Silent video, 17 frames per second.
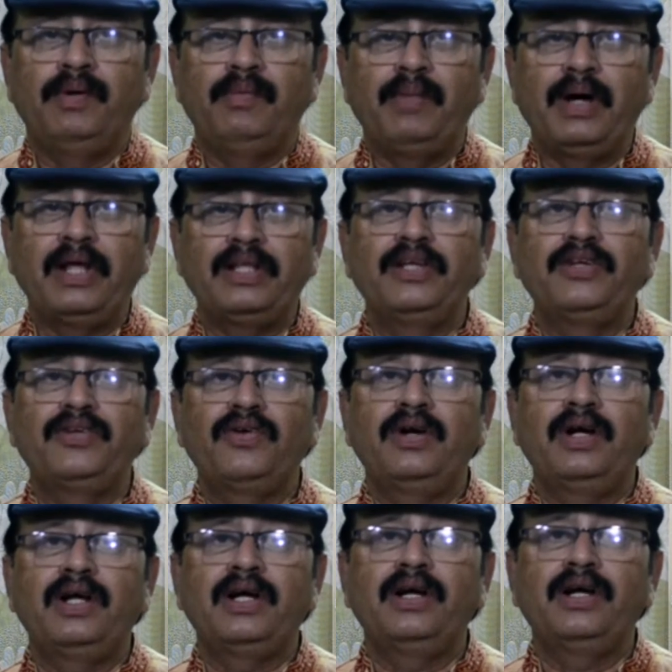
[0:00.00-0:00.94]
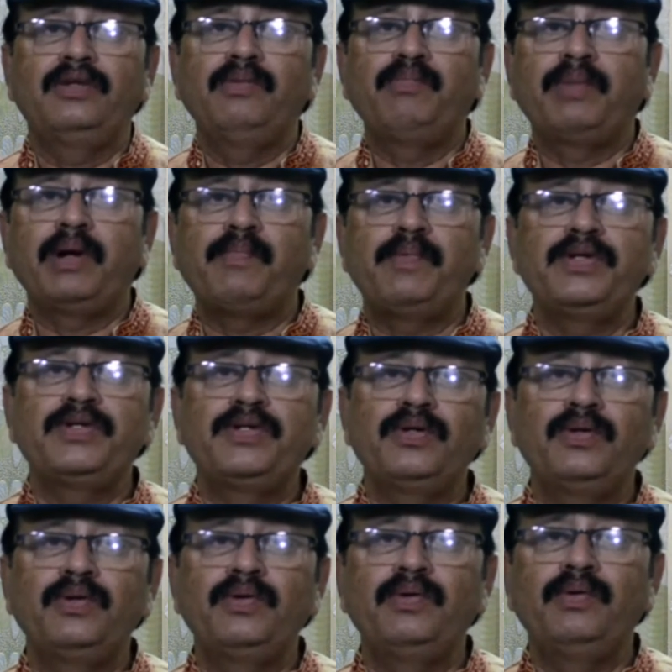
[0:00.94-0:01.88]
మన దేశంలోనే కాదు
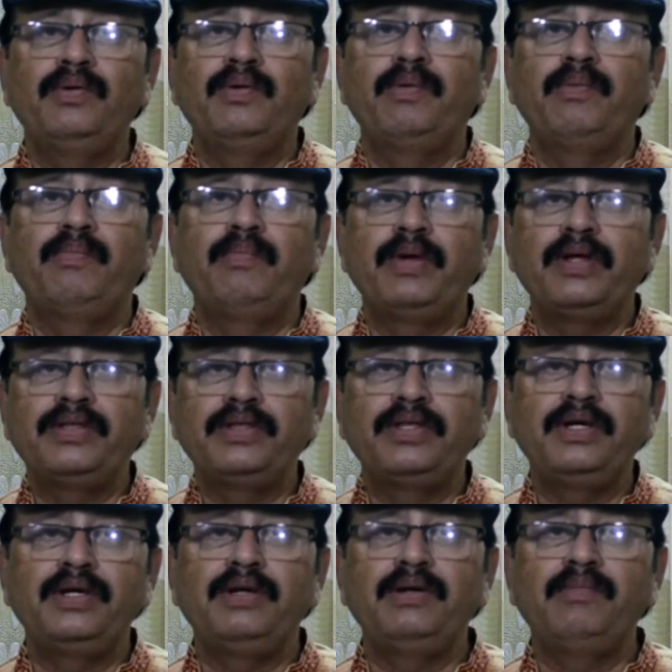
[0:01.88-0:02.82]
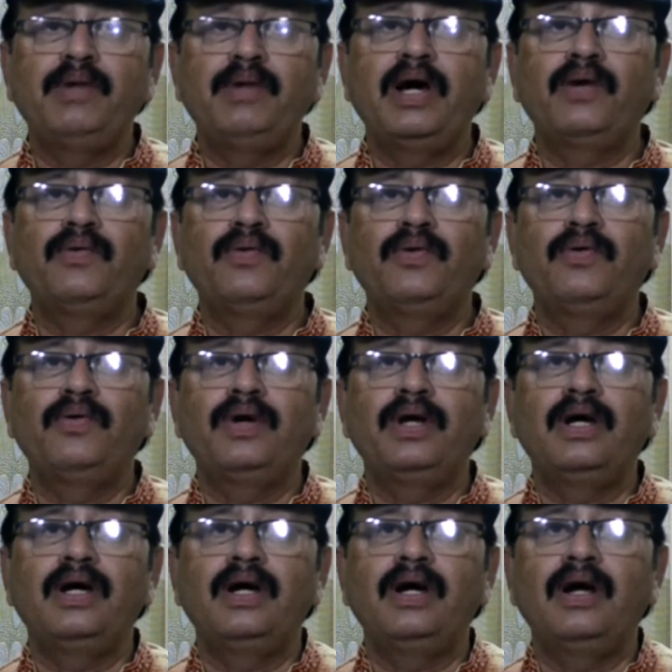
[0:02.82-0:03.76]
ప్రపంచంలో ప్రతి మానవుడు
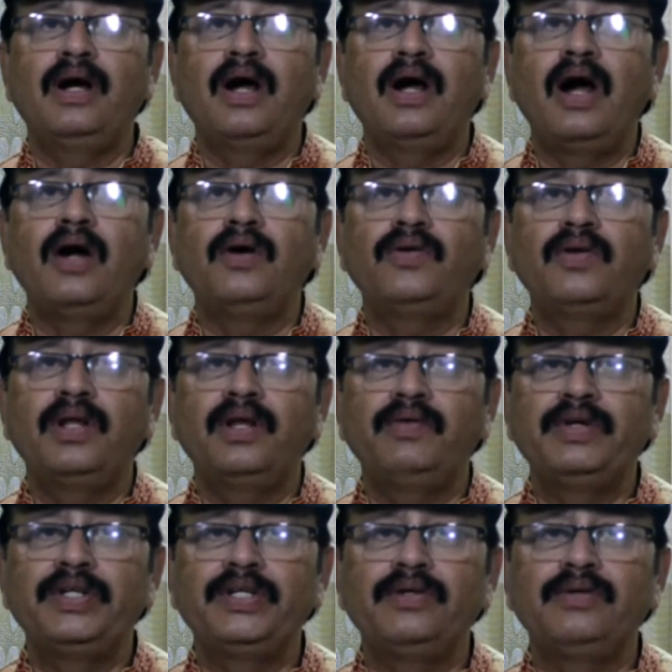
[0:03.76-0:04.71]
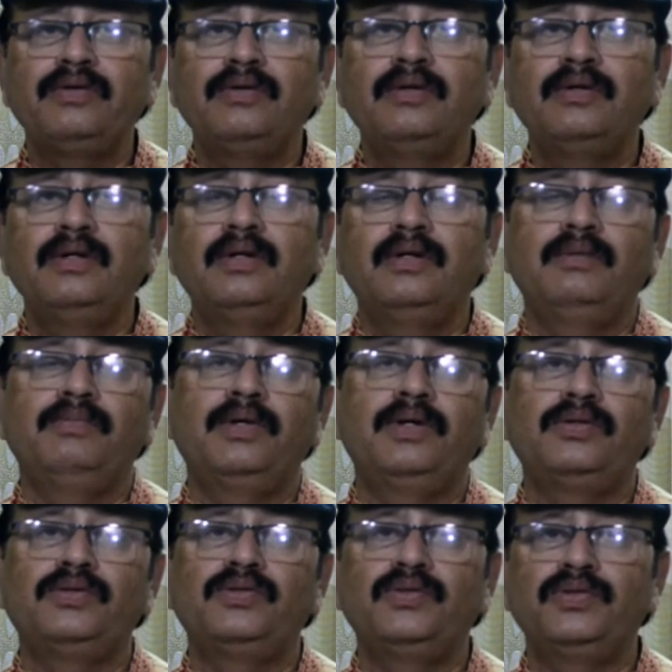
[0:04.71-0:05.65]
కూడా అంటున్న విషయం
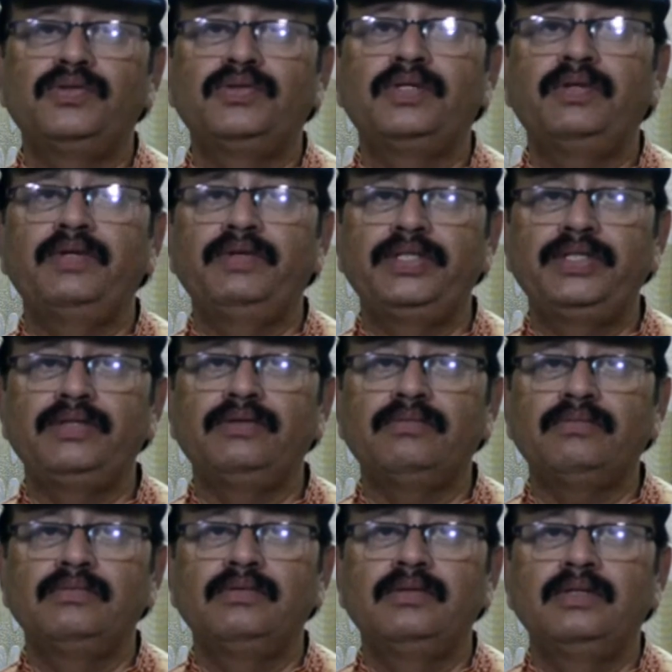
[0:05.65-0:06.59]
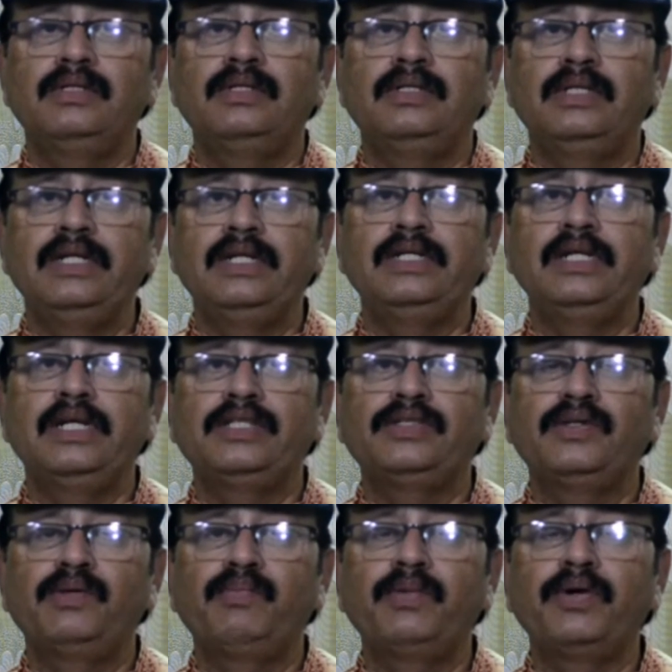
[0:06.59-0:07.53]
మనం చూస్తున్న విషయం ఏం
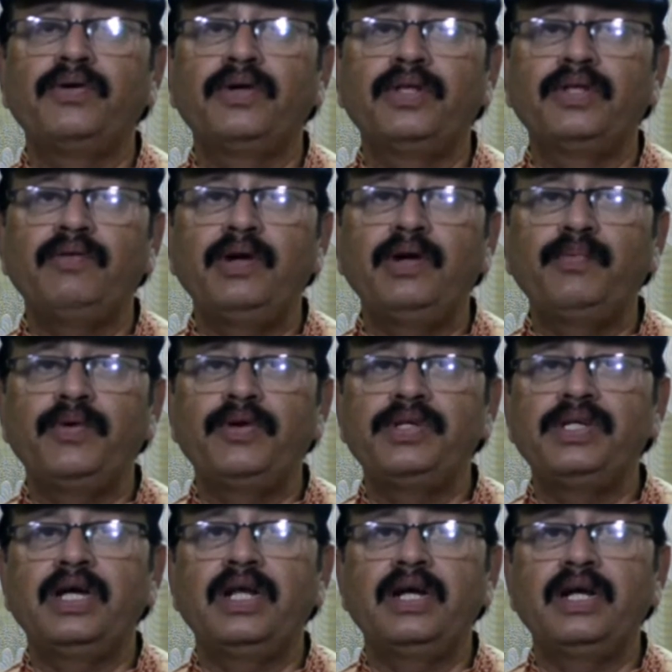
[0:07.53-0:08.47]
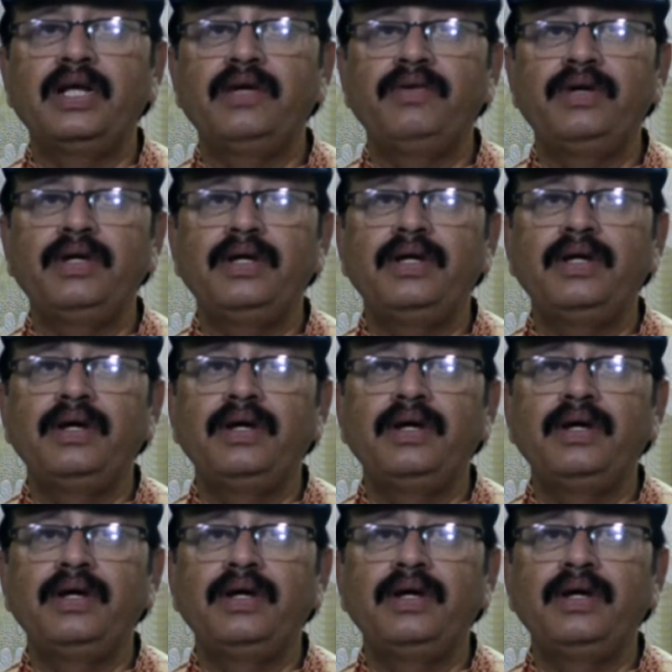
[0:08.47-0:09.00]
చేస్తాం ప్రకృతి వైపరీత్యాలు అనేవి